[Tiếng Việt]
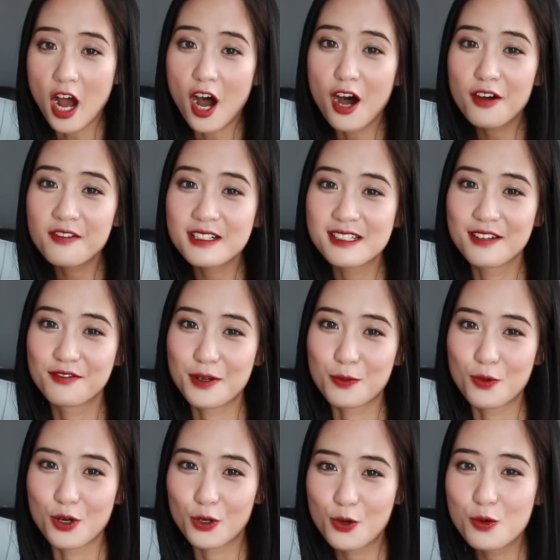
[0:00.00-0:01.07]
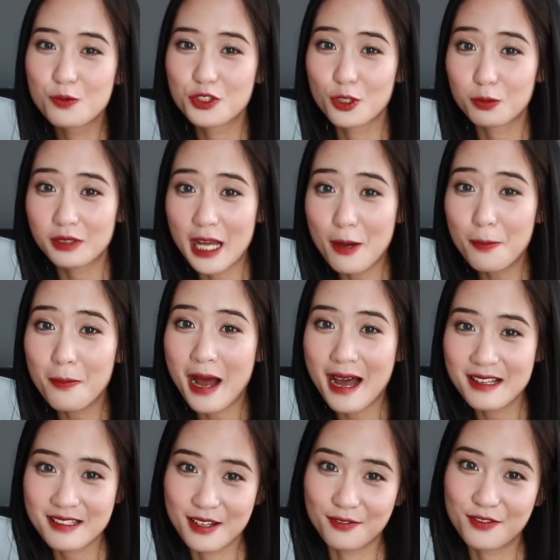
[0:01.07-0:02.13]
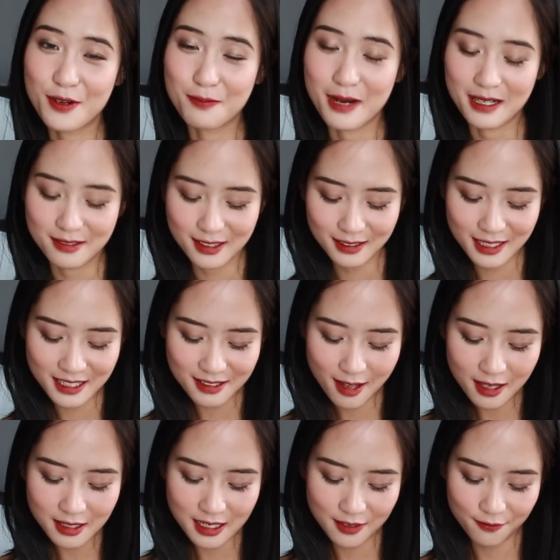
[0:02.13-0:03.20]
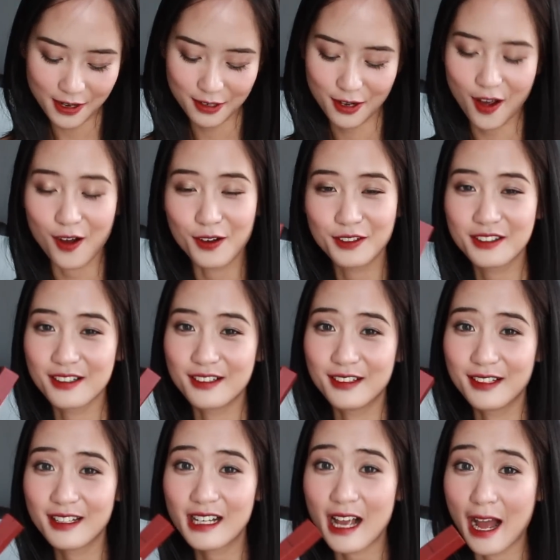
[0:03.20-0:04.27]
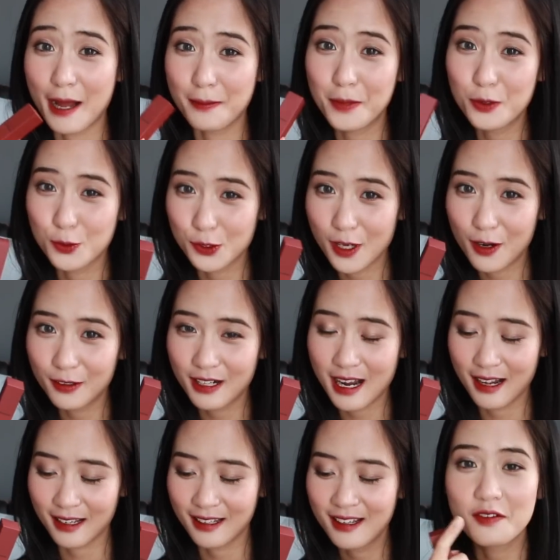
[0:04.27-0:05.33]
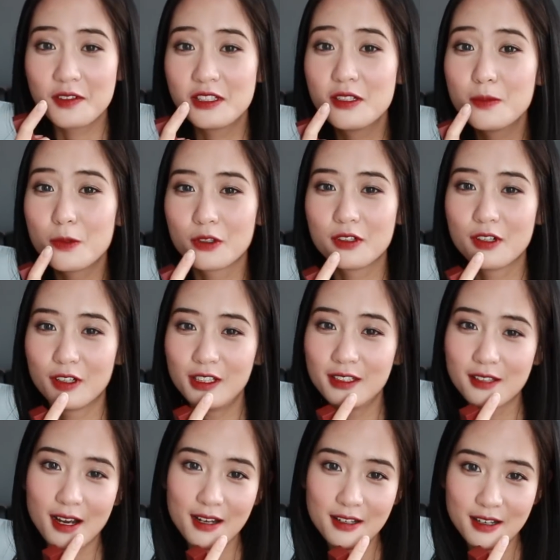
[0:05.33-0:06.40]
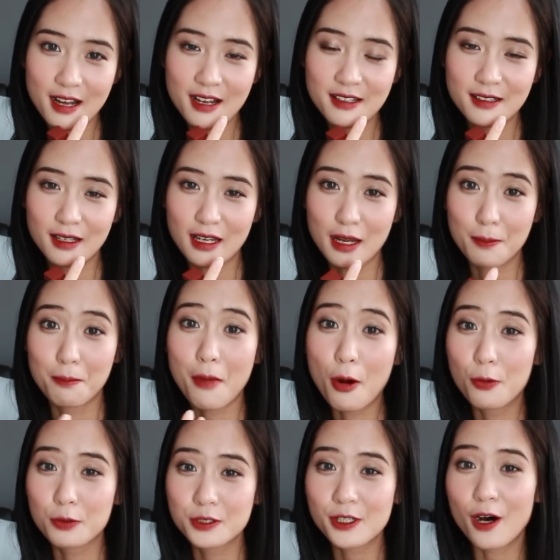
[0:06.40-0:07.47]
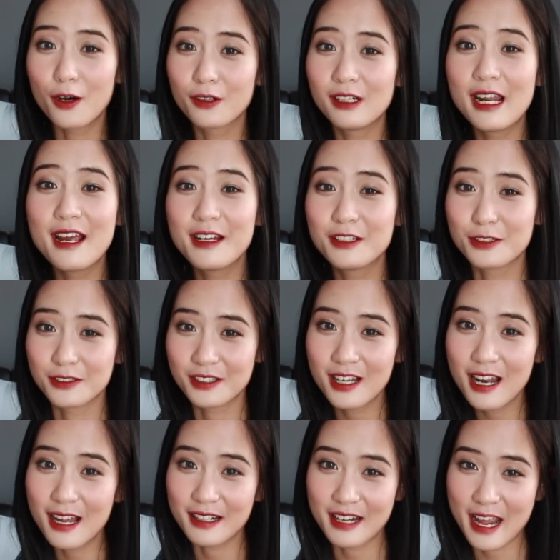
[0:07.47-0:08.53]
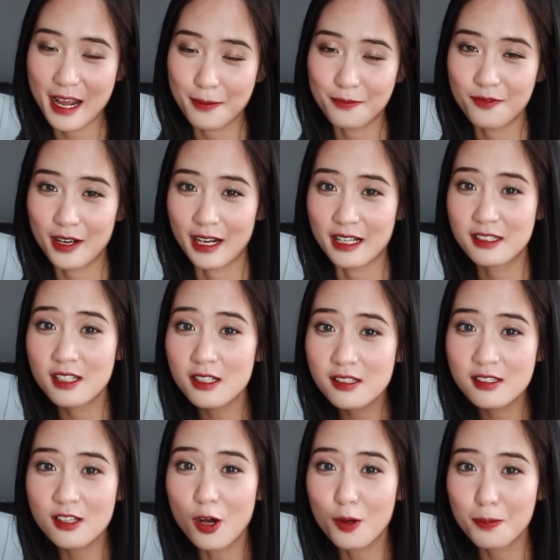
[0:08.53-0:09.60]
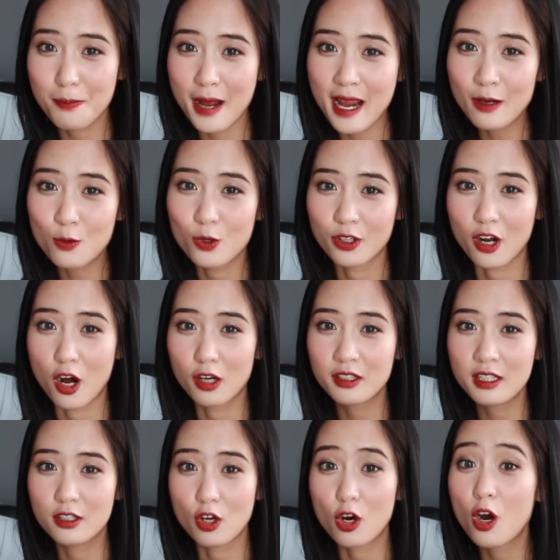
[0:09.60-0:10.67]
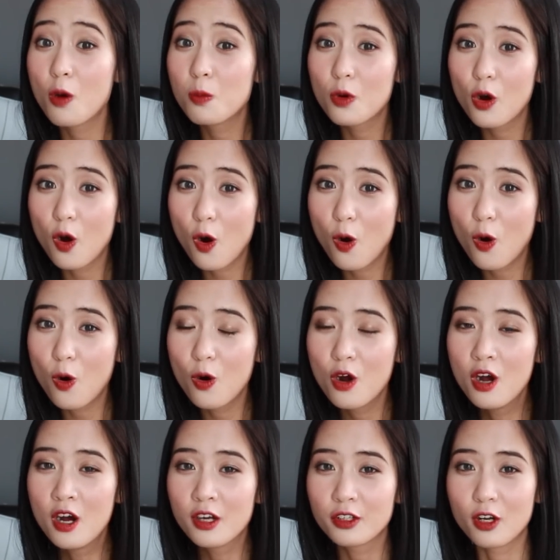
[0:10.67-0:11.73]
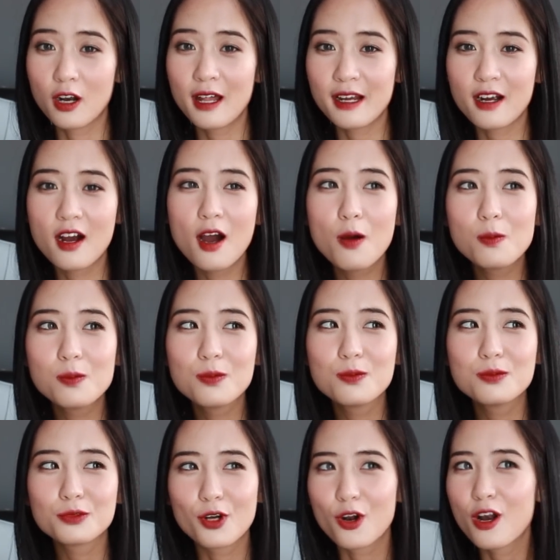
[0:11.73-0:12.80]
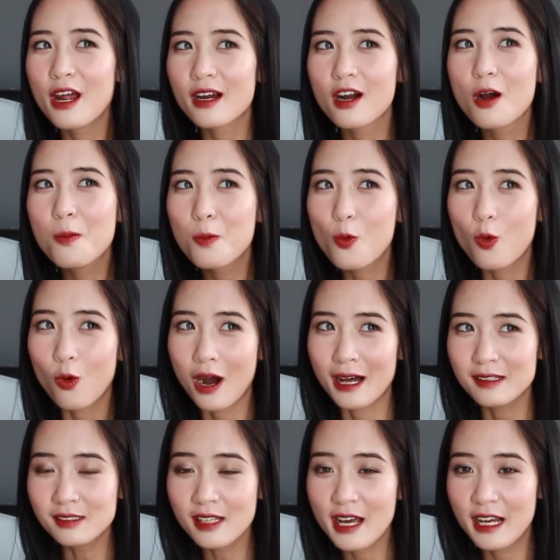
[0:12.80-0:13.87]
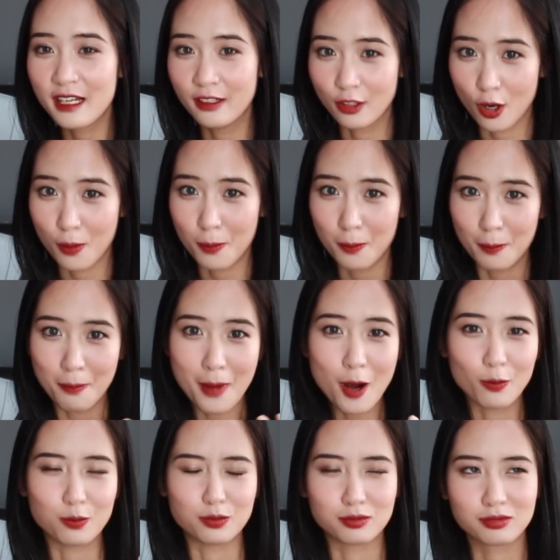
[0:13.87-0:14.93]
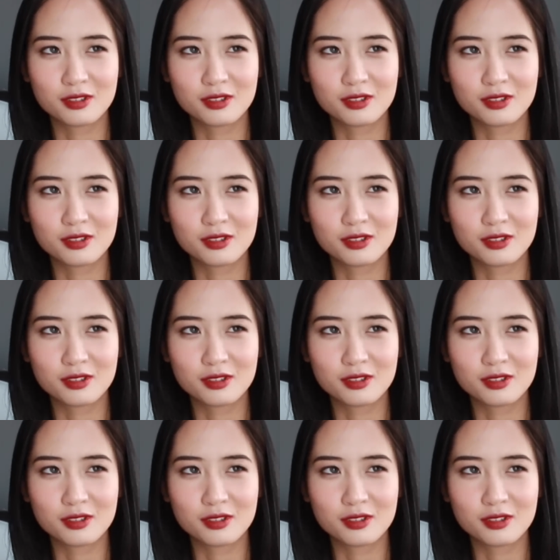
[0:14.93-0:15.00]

Đó, và sản phẩm cuối cùng trong top ba sản phẩm mà Hứa thích nhất thì phải nói tới cái màu son này. Tại vì như mọi người có thể thấy ở đây rằng là màu son lên nó rất là đẹp và cái chất son mét của nó thì nó không khô, nó lại không nó lại không quá dày, nó mỏng.